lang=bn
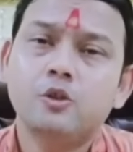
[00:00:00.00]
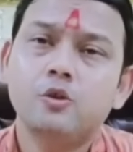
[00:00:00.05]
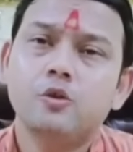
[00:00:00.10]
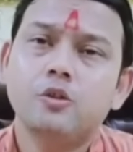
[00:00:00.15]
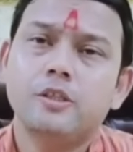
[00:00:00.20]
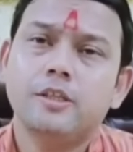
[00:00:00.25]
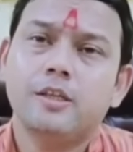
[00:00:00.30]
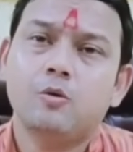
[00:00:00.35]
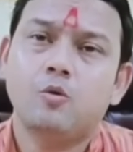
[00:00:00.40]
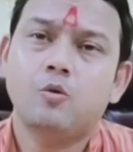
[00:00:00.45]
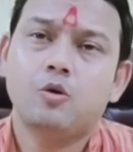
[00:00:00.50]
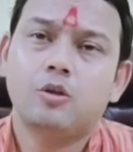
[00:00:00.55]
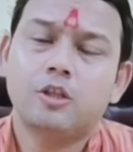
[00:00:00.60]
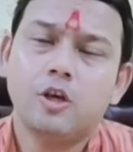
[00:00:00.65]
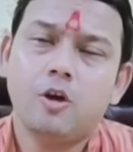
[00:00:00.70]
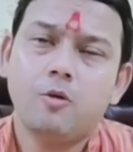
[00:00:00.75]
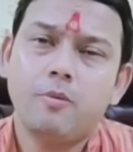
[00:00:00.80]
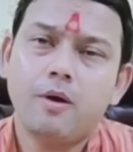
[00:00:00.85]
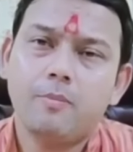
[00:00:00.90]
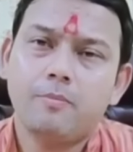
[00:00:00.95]
জন্য যেটা করতে
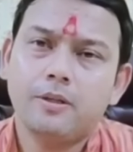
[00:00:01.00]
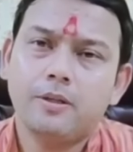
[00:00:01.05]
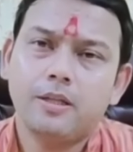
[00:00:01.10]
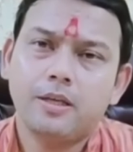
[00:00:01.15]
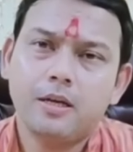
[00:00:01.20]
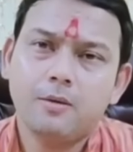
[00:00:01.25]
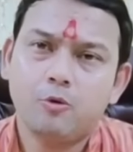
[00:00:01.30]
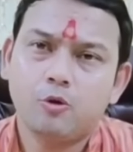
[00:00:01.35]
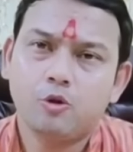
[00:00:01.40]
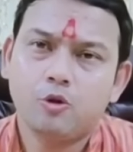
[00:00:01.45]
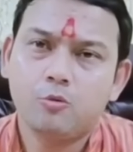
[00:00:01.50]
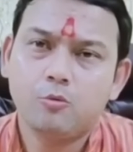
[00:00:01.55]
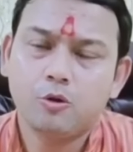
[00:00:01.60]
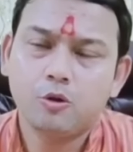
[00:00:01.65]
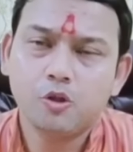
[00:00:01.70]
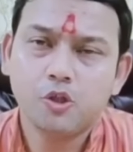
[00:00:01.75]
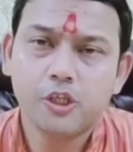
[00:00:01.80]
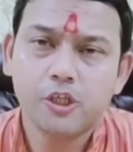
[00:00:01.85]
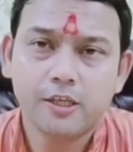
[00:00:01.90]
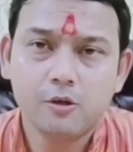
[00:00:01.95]
হবে আপনাদেরকে
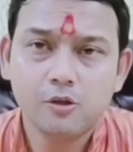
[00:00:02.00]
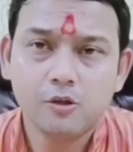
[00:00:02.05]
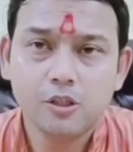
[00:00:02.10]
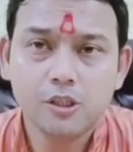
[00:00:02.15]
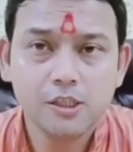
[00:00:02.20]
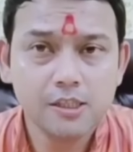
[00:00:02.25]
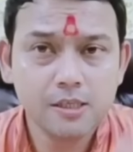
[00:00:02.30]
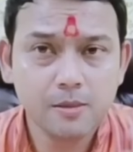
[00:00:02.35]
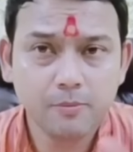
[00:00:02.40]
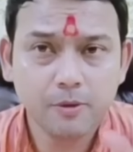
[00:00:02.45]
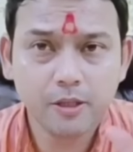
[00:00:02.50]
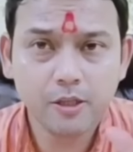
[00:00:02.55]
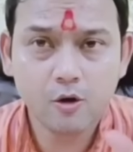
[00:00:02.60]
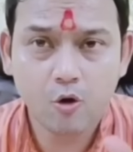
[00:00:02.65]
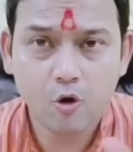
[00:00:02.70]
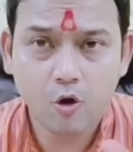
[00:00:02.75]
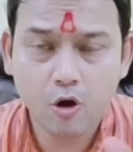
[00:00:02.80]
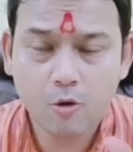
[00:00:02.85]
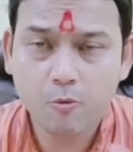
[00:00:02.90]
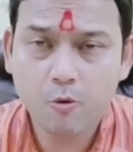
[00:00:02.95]
প্রথমত সেটা হচ্ছে যে আপনাদের
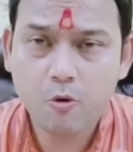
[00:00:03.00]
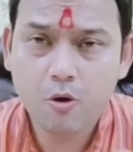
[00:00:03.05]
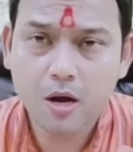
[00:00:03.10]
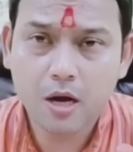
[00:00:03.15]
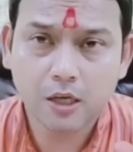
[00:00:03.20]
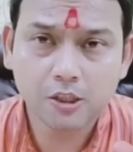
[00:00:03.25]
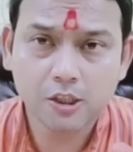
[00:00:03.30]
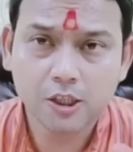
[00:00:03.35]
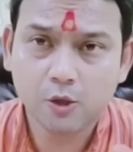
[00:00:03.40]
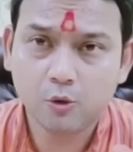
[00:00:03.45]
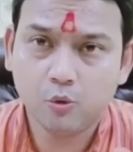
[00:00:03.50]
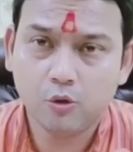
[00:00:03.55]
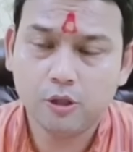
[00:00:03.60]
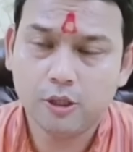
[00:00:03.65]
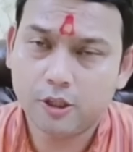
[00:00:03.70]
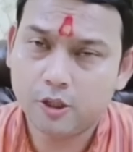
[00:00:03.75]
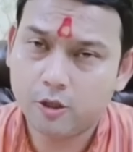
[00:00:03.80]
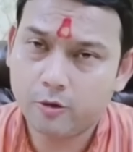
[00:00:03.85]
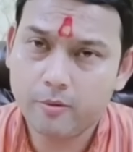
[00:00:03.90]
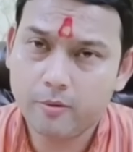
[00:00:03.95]
অল্প কাঁচা দুধ
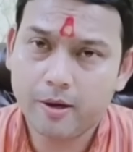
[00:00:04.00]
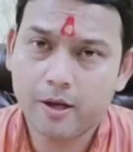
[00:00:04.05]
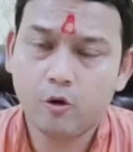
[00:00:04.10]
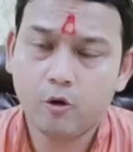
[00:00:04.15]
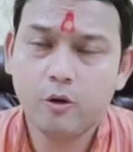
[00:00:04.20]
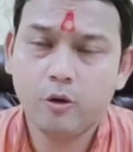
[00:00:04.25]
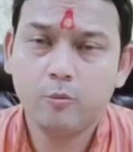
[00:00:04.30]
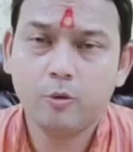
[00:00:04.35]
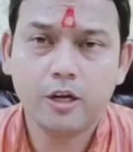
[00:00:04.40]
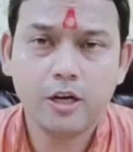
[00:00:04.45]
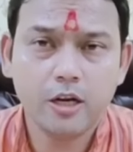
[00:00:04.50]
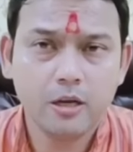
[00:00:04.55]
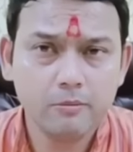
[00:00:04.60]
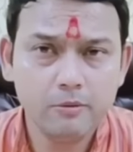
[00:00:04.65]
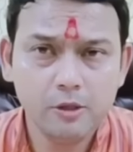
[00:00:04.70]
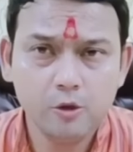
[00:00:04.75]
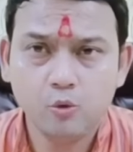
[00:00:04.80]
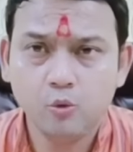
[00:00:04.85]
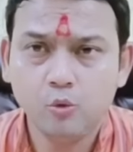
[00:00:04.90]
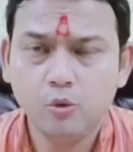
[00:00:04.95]
নিতে হবে ভালো করে মনে
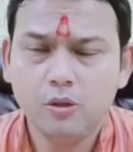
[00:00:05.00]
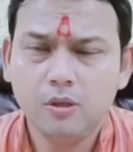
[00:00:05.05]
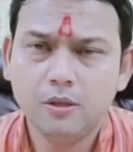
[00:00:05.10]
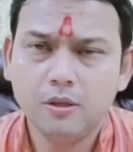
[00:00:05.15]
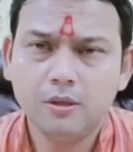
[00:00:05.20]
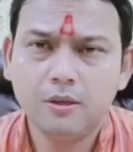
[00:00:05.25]
রাখবেন দুধ